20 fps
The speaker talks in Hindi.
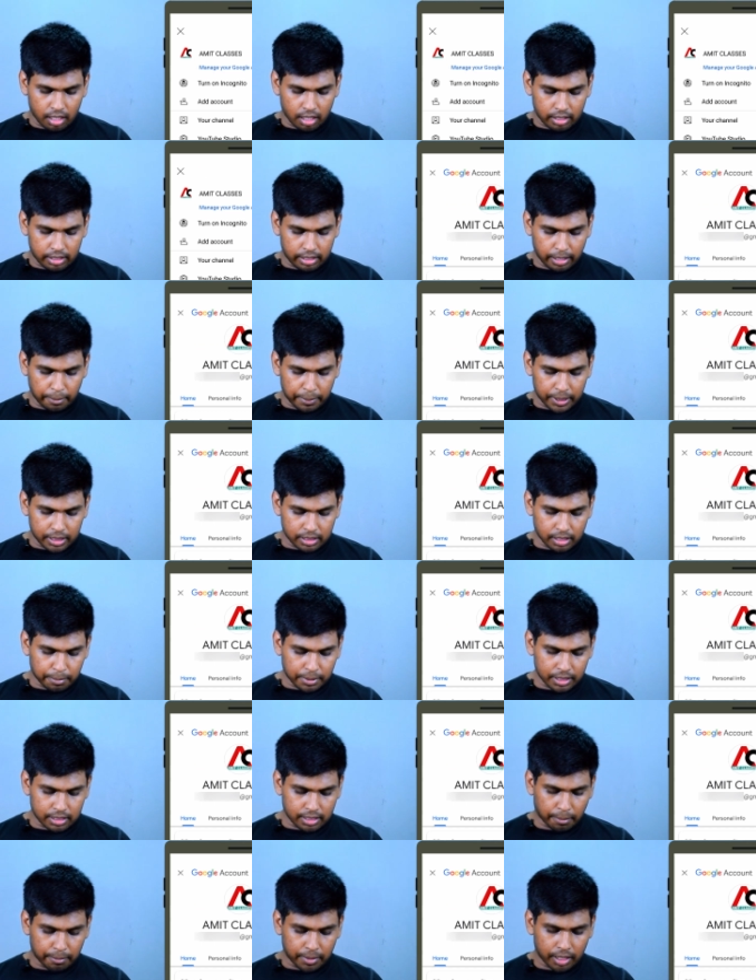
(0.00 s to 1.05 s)
ये पेज
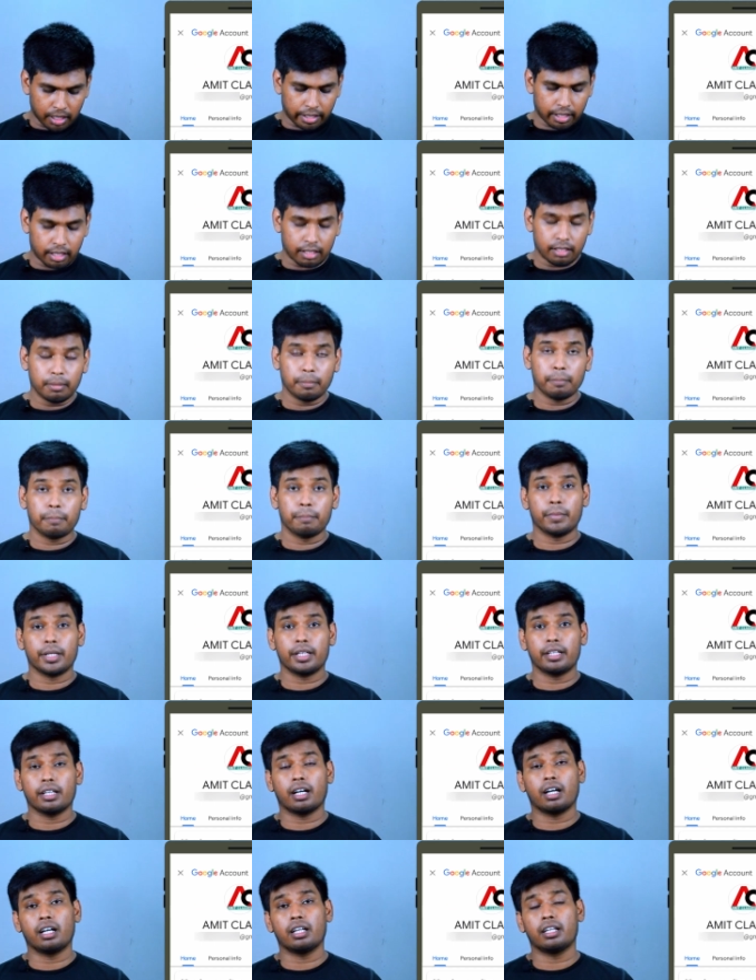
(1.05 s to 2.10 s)
आपके सामने आएगा मैं
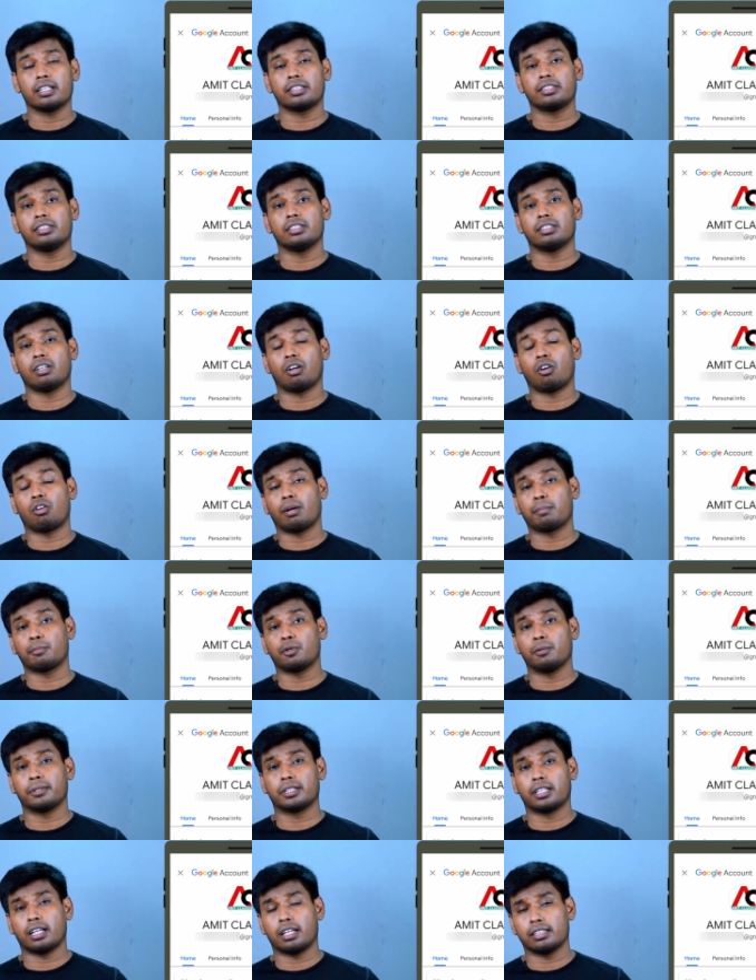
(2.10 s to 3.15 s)
यहाँ एक चीज़ और आपको
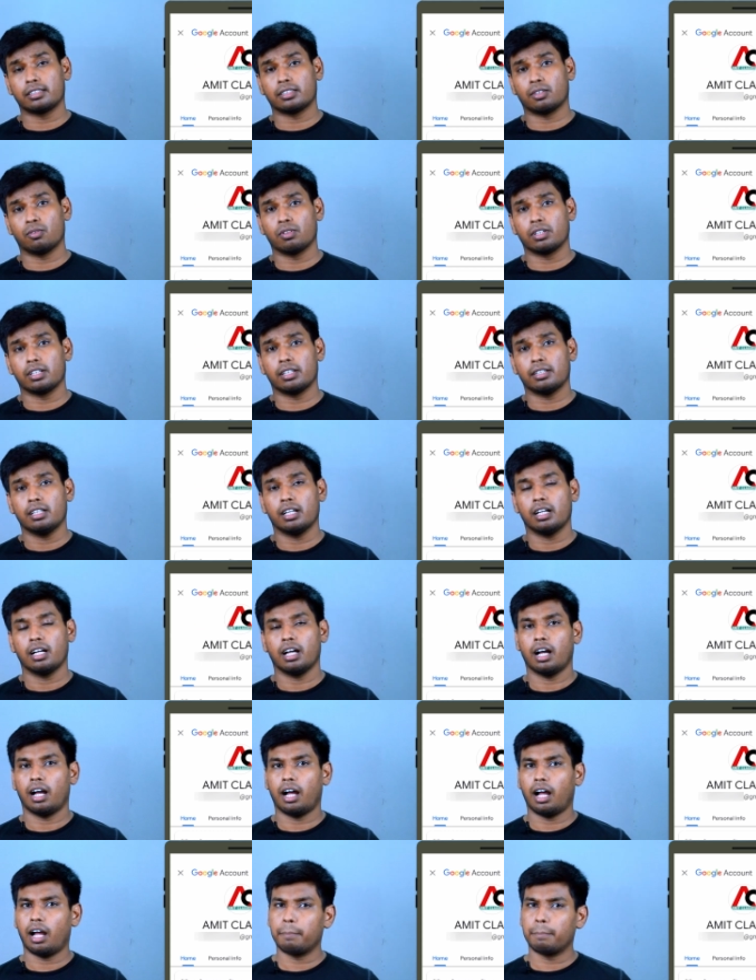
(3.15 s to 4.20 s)
बताना चाहूँगा
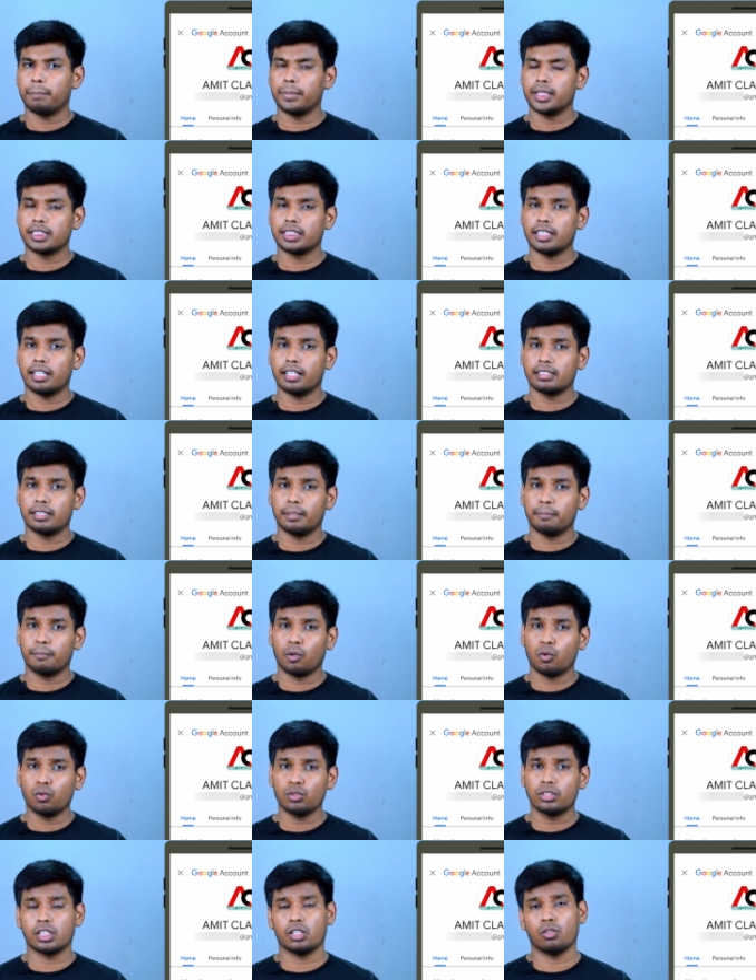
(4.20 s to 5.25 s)
आप में से ऐसे
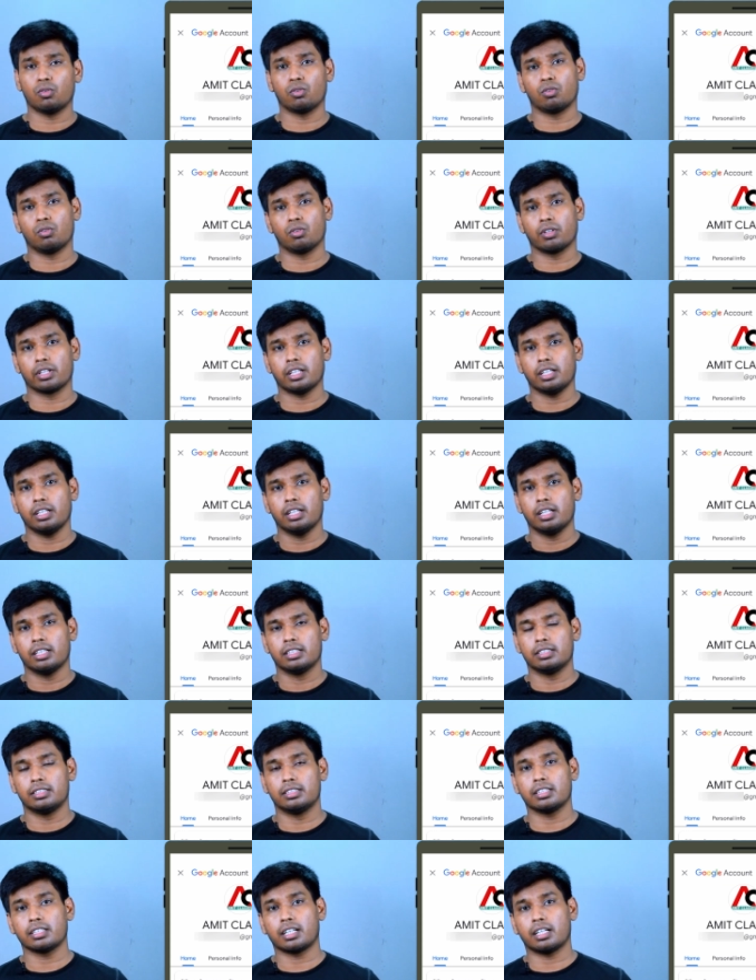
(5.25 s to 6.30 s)
बहुत से लोग होंगे
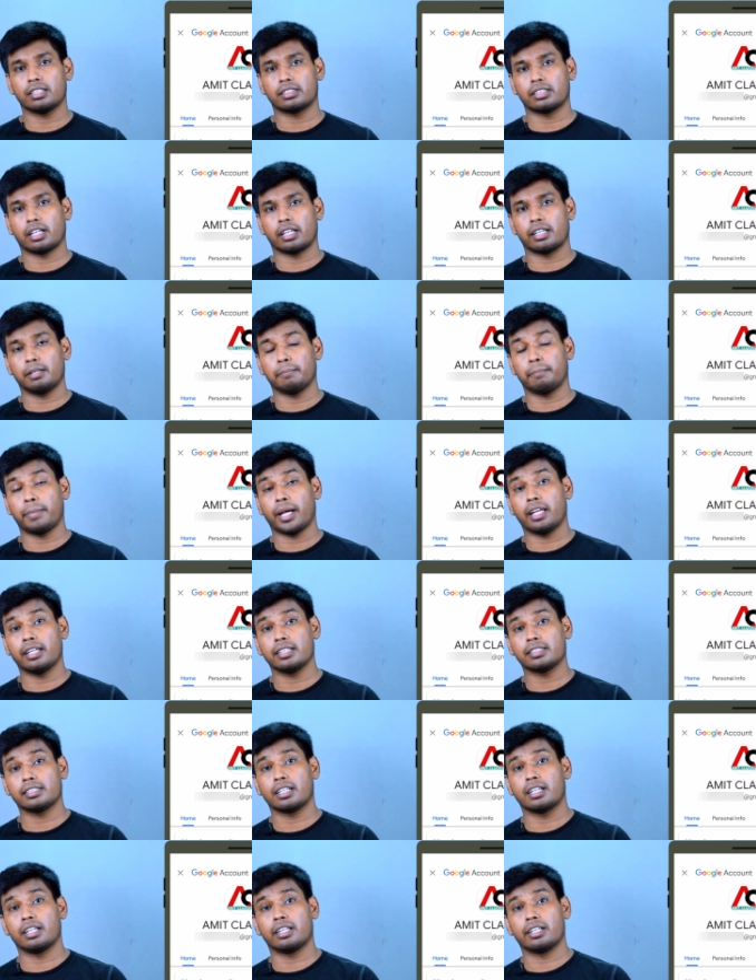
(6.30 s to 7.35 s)
जिनका चैनल पहले
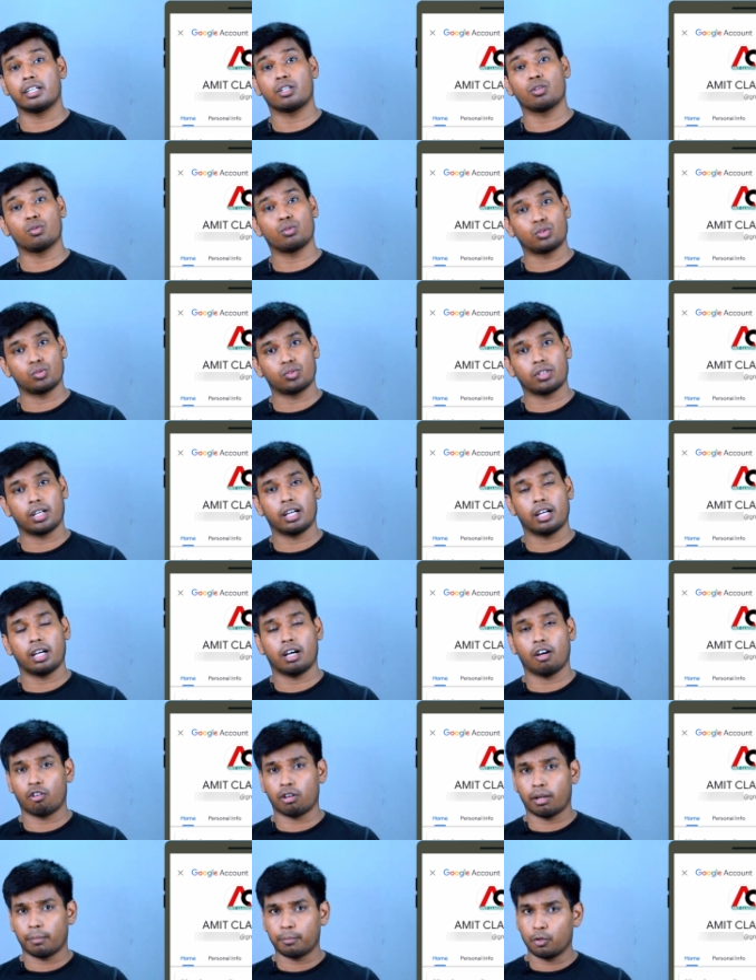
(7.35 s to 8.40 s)
से क्रिएट हो चुका है
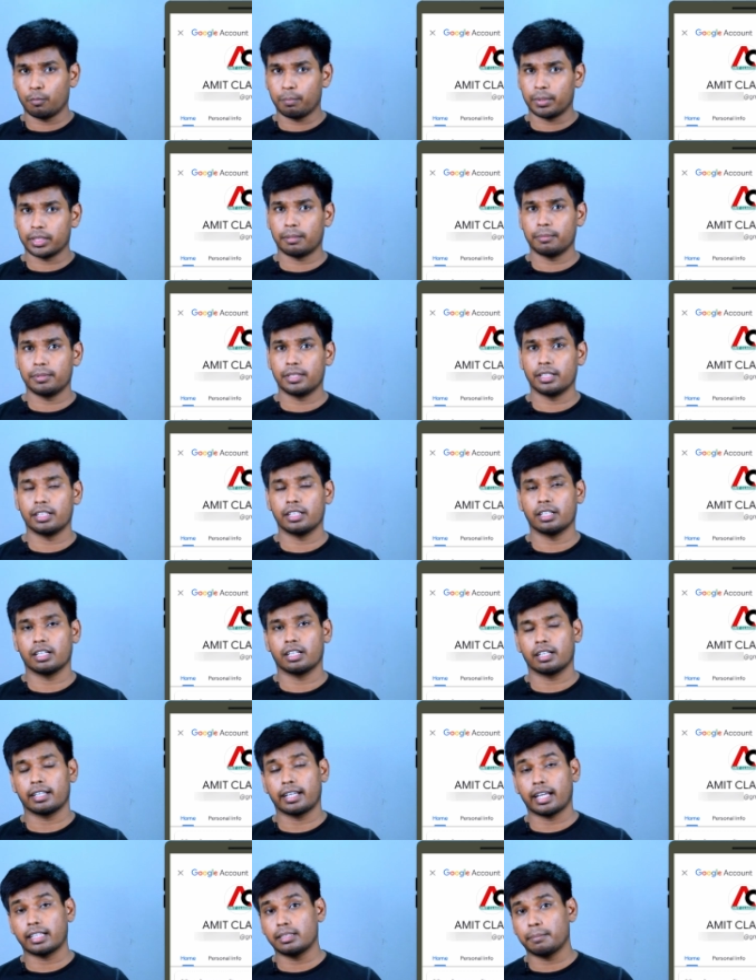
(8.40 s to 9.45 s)
और आपको पता भी नहीं है
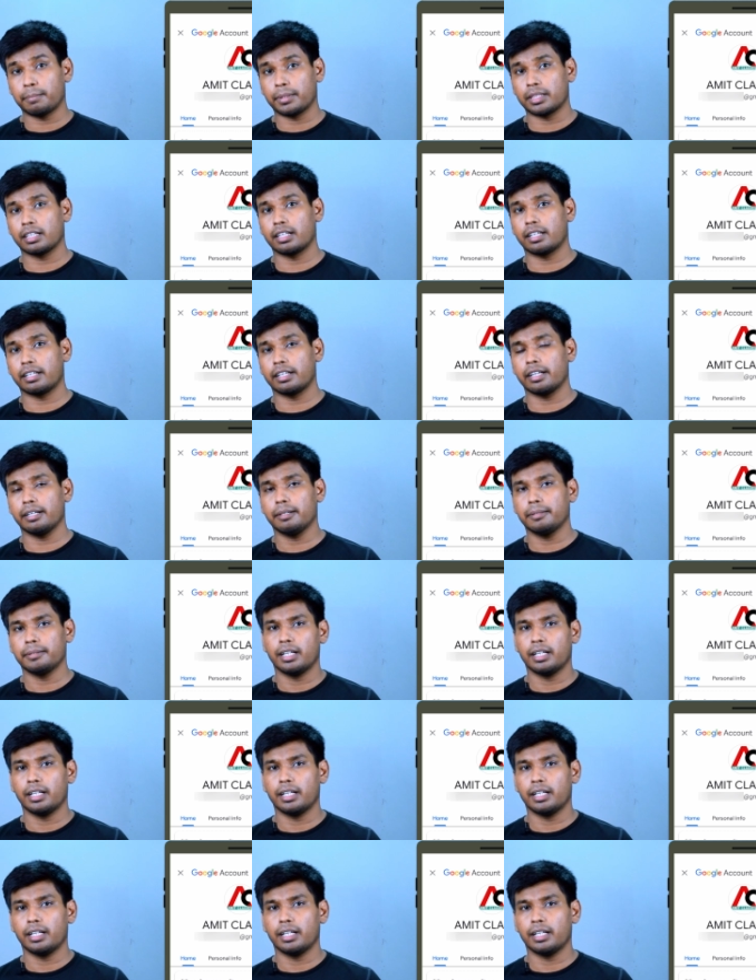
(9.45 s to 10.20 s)
कैसे पता करेंगे